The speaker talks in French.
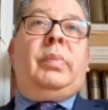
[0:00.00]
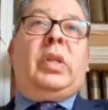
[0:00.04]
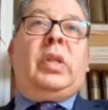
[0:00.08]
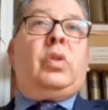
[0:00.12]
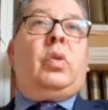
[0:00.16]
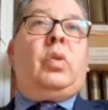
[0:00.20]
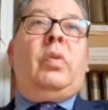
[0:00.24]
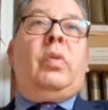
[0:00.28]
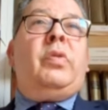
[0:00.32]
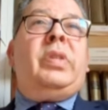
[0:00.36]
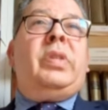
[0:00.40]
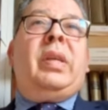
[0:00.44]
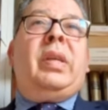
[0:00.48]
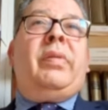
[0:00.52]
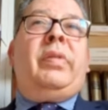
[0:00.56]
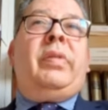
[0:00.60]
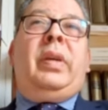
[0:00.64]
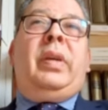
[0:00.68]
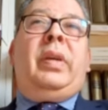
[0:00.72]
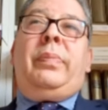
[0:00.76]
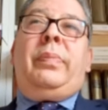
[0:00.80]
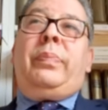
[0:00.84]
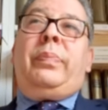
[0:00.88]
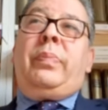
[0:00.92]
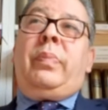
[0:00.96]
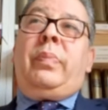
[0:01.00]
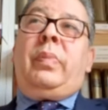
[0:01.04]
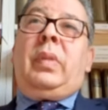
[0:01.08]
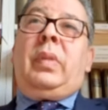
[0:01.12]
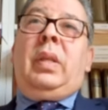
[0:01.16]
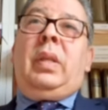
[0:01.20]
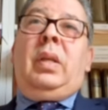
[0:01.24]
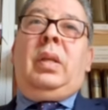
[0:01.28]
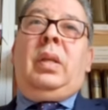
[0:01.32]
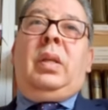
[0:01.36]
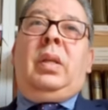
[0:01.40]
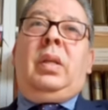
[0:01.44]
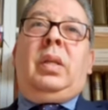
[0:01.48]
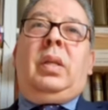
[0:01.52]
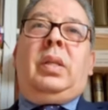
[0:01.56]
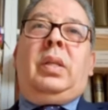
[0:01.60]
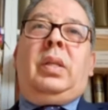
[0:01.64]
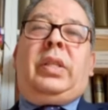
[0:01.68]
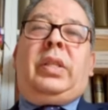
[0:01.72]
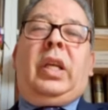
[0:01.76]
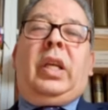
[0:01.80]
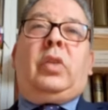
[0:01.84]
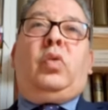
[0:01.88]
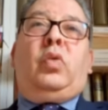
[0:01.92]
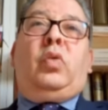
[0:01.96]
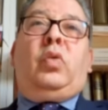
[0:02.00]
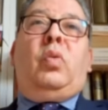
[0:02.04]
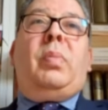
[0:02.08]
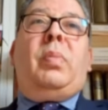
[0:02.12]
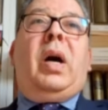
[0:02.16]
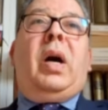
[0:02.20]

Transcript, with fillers: Parce que vous savez, certes au